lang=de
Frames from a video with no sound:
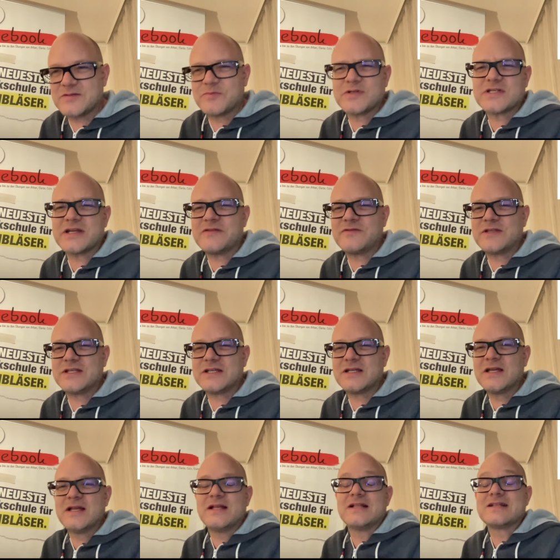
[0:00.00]
zu beschäftigen,
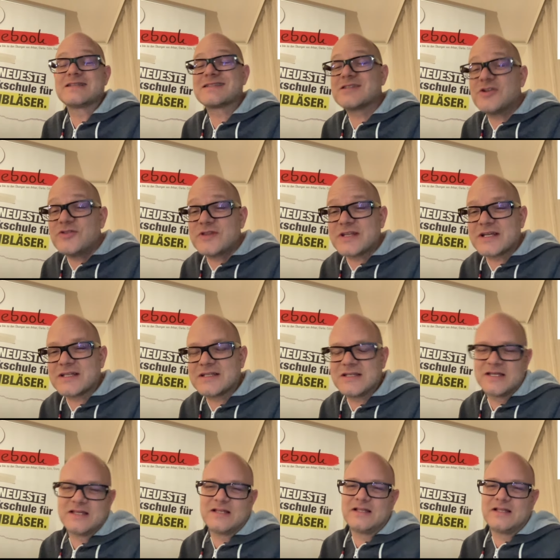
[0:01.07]
sondern